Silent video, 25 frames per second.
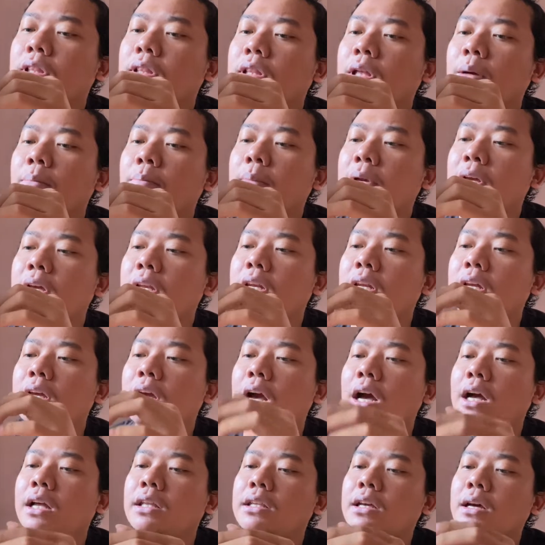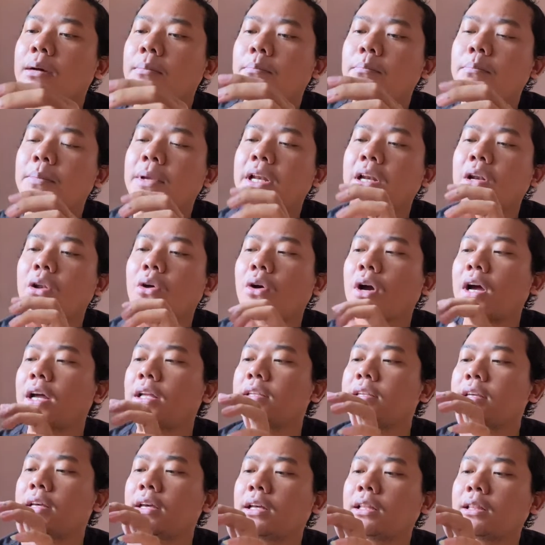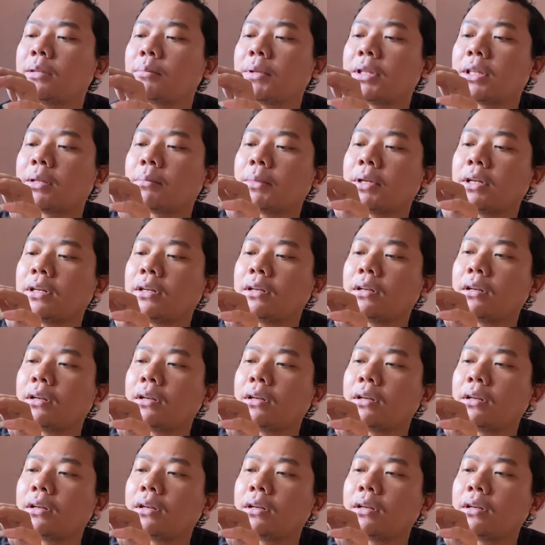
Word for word: tapi ini hanya pinlock aja ya teman-teman